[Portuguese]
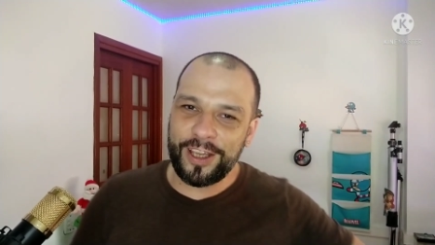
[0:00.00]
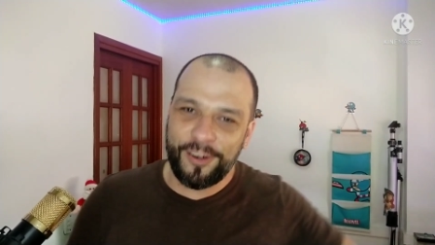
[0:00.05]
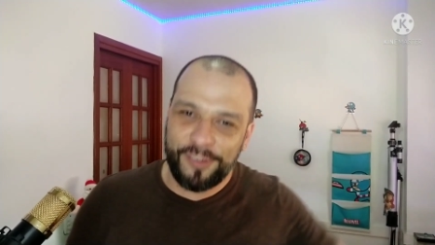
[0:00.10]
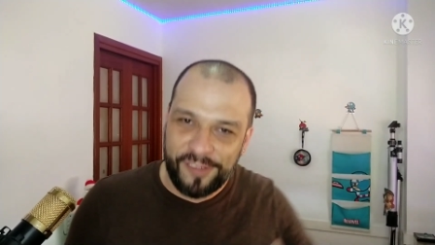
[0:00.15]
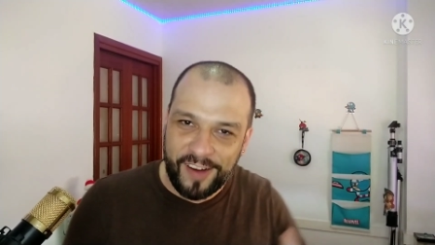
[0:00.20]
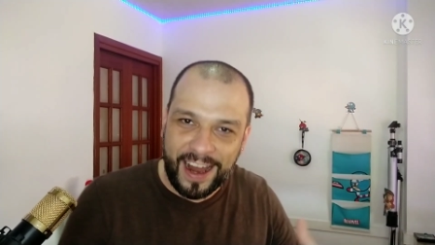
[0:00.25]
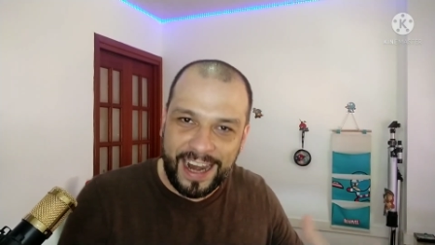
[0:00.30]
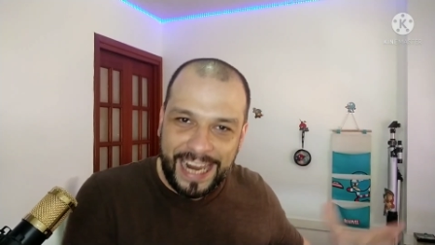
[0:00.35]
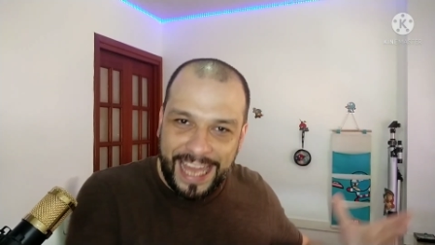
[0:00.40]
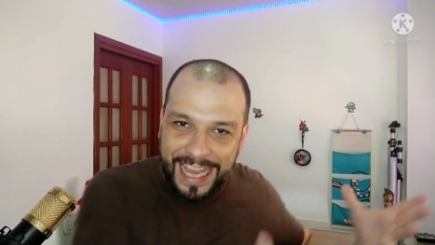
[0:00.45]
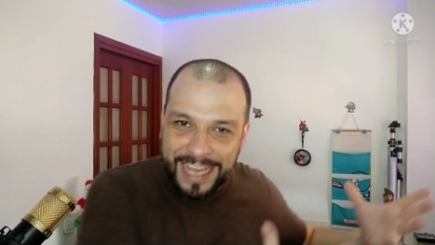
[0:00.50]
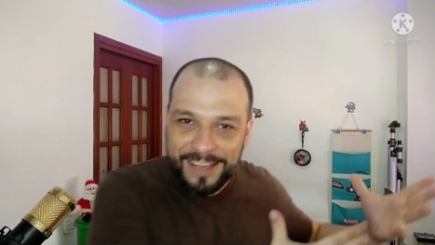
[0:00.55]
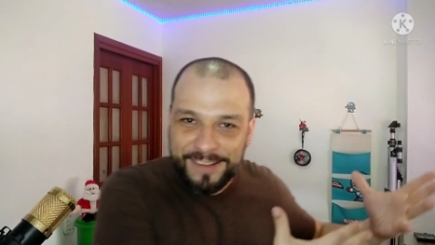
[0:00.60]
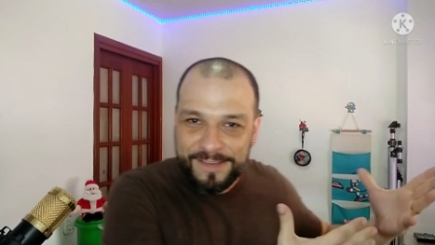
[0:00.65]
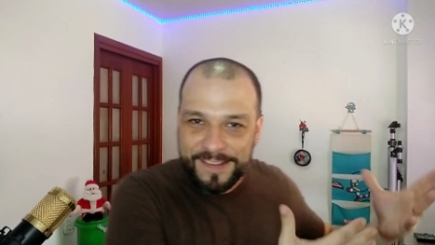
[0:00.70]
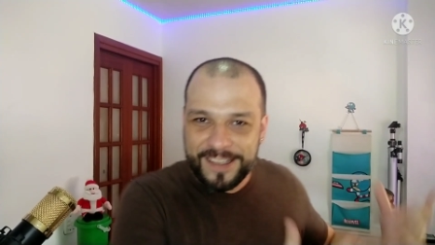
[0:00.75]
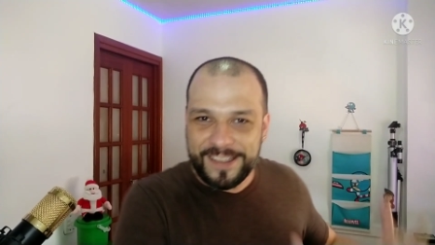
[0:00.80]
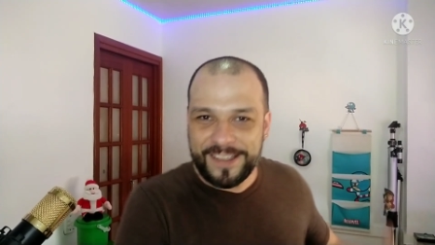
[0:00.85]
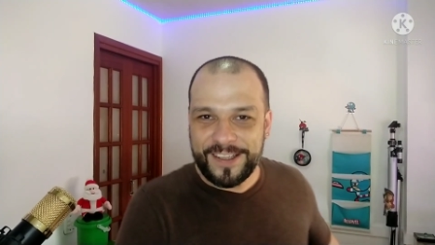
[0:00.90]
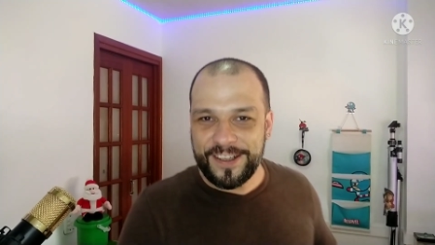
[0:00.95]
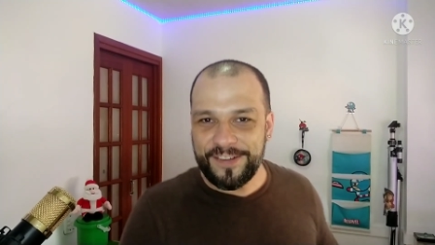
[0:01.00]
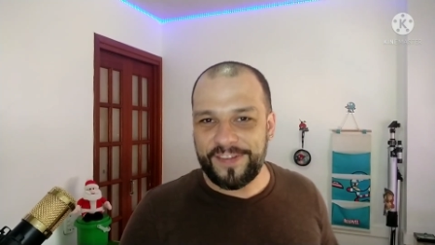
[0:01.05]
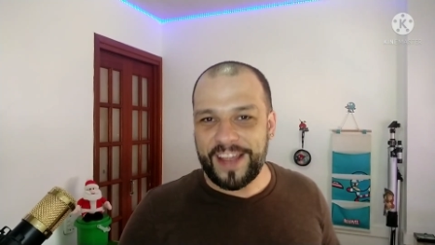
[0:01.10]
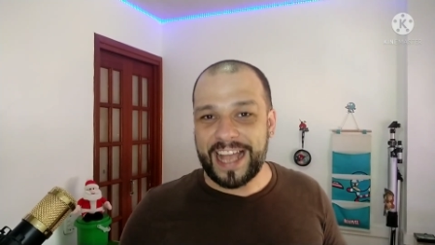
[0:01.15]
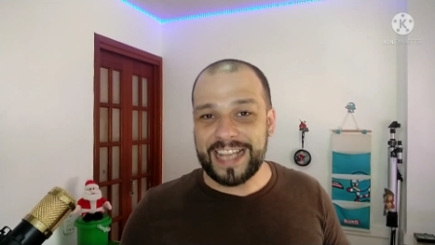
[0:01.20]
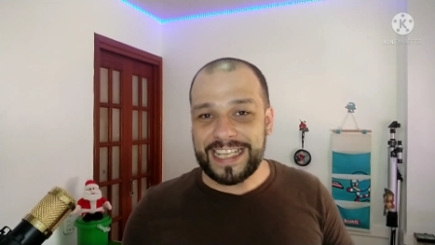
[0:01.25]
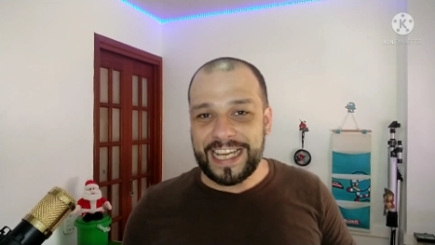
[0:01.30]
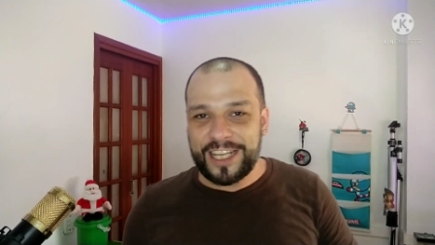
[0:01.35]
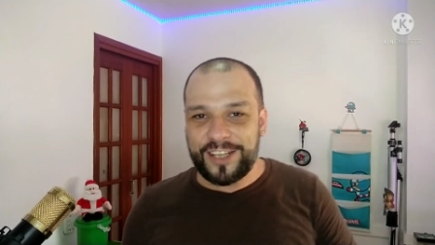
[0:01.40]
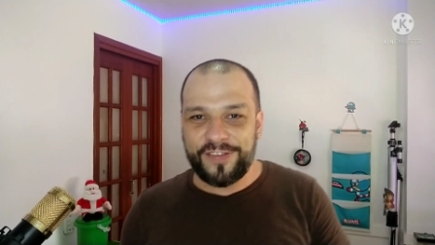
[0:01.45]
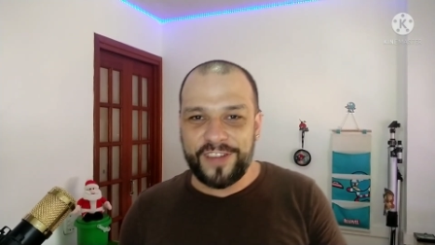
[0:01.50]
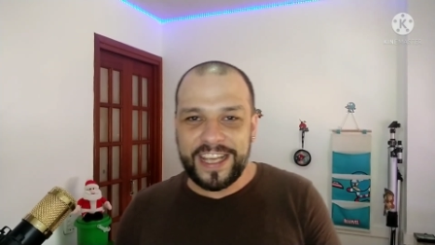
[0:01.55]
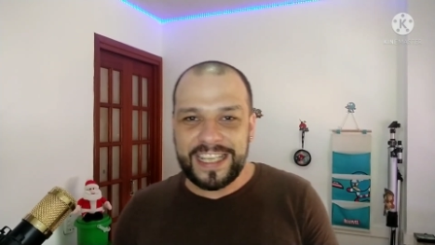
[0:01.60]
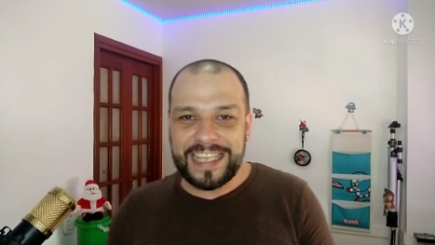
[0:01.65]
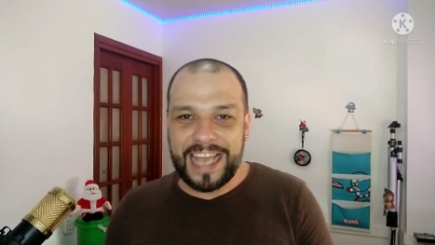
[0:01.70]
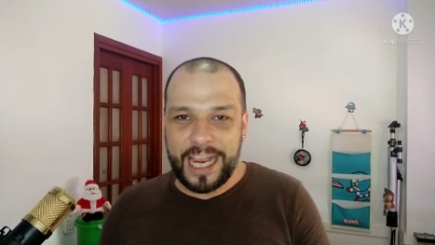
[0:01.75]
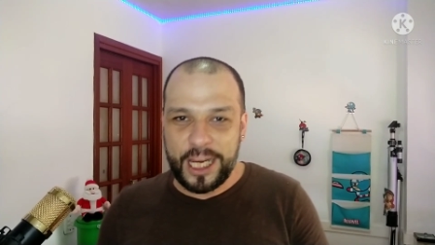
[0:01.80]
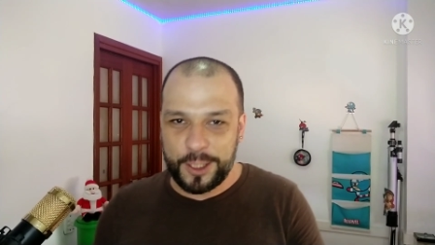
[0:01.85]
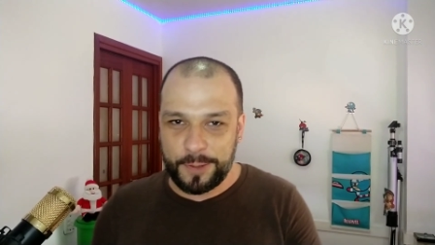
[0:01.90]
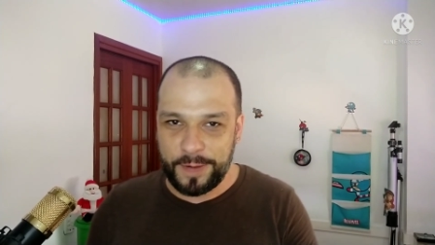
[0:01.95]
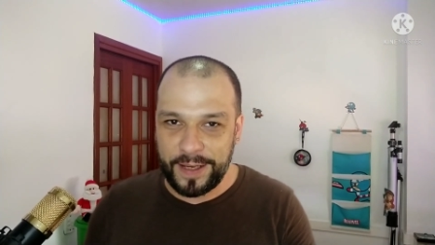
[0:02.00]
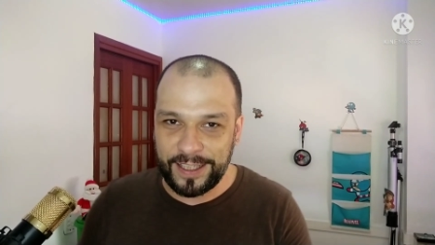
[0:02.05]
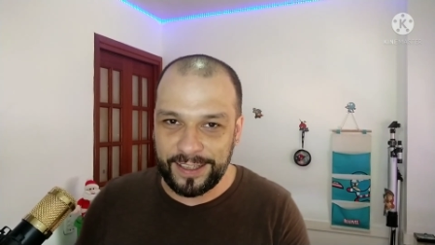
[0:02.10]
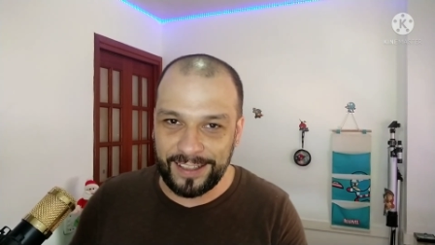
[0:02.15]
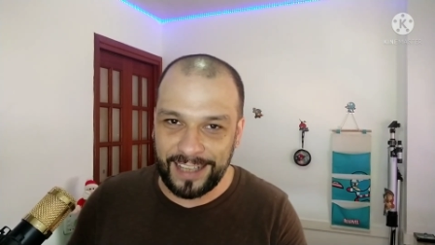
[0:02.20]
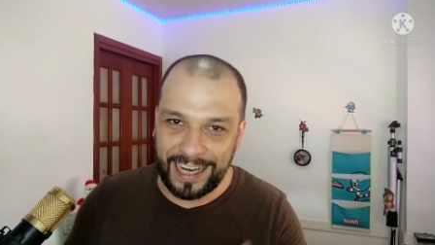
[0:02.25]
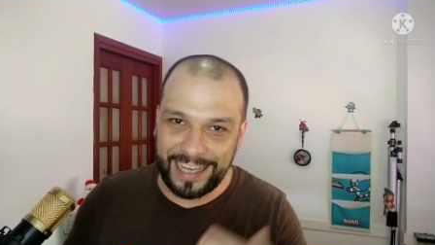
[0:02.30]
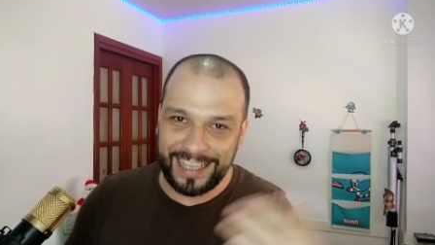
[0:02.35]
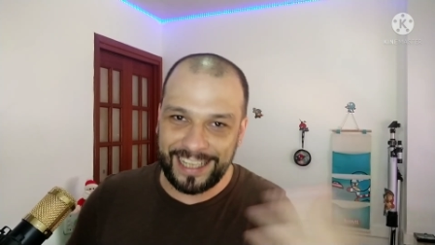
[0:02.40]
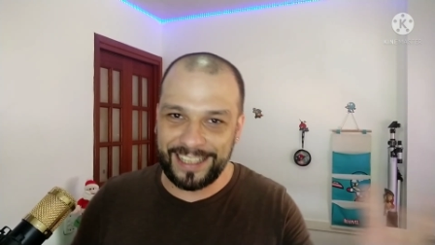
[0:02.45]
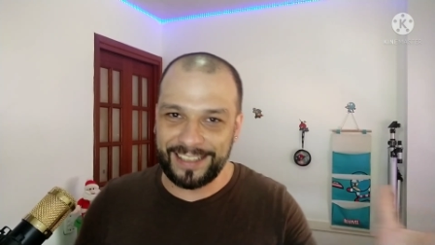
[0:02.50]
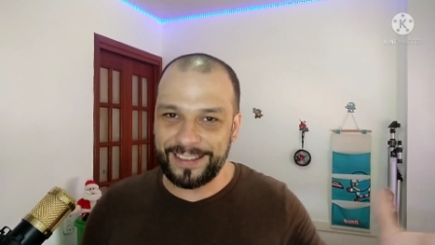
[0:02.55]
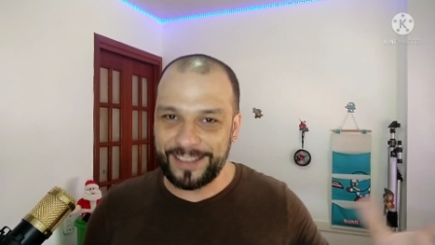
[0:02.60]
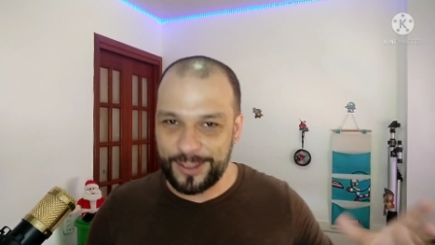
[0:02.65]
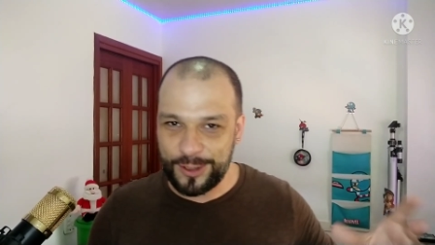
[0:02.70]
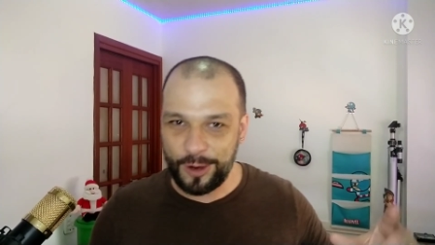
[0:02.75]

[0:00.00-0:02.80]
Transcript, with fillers: e eu falei diversas vezes a respeito dali,